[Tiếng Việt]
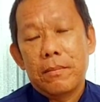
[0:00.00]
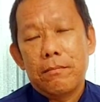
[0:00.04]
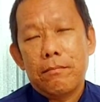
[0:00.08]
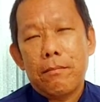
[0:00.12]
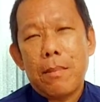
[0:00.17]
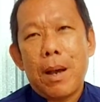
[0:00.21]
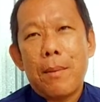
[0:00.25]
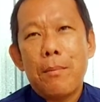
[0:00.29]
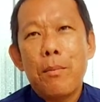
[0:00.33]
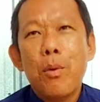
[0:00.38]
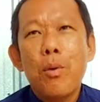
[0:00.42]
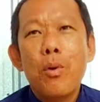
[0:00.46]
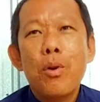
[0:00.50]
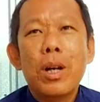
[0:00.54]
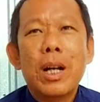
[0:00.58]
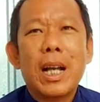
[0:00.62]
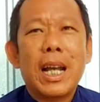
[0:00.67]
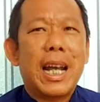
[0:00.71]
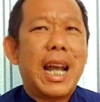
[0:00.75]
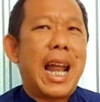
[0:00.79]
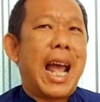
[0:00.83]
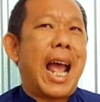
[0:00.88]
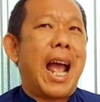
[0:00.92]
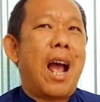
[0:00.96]
mà muốn
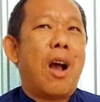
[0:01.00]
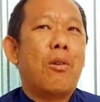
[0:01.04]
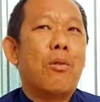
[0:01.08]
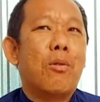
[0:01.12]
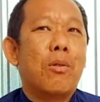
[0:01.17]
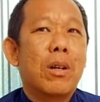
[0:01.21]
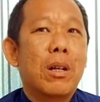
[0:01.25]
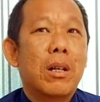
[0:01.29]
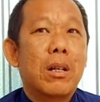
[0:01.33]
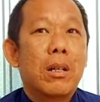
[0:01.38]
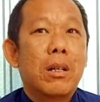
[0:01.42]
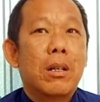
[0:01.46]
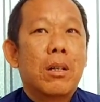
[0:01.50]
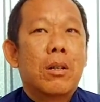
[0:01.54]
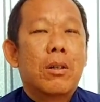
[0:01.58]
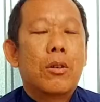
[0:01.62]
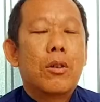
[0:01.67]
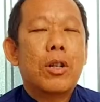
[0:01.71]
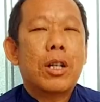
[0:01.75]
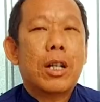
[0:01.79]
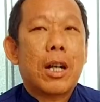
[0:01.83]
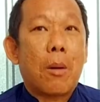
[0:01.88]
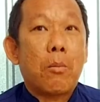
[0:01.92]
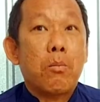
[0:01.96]
cái đạo
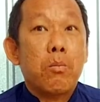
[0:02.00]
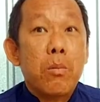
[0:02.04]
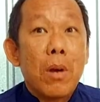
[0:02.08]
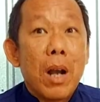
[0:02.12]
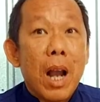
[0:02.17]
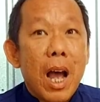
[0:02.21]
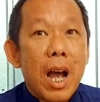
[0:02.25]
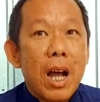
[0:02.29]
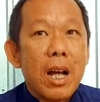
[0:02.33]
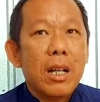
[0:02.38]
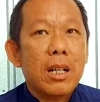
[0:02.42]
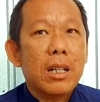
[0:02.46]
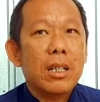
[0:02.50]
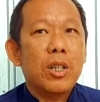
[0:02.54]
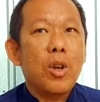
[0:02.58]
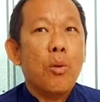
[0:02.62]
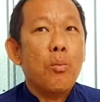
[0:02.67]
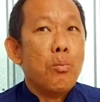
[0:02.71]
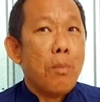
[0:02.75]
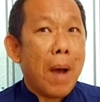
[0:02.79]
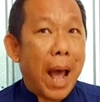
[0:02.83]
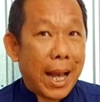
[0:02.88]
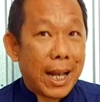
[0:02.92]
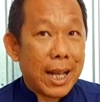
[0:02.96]
nó rộng lớn
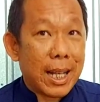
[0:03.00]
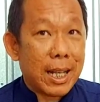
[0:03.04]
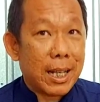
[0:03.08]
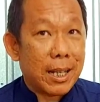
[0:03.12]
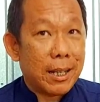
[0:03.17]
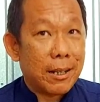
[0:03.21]
dũng mãnh